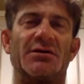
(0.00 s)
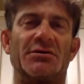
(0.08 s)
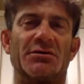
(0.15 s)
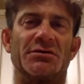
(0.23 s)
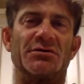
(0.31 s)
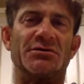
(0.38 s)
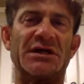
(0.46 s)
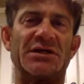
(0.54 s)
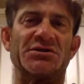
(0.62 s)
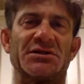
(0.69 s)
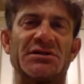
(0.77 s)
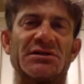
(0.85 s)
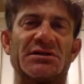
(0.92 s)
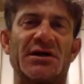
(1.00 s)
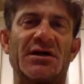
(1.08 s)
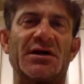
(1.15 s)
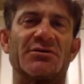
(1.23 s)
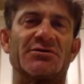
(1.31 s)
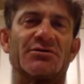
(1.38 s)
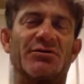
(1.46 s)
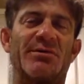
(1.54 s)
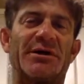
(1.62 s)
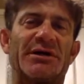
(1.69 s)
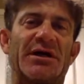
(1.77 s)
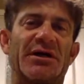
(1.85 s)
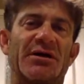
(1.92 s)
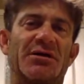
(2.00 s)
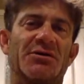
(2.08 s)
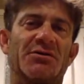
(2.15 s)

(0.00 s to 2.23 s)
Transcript: ロロサンゼルスから車で